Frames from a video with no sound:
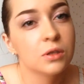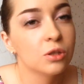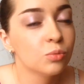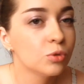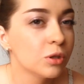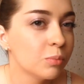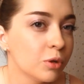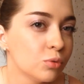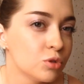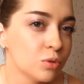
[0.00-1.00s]
Я думаю, там
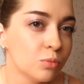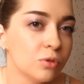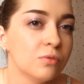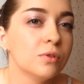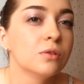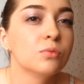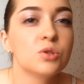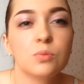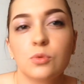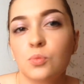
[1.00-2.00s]
получше будет видно. В
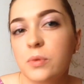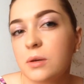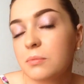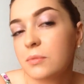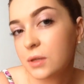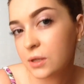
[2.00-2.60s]
общем, ну прям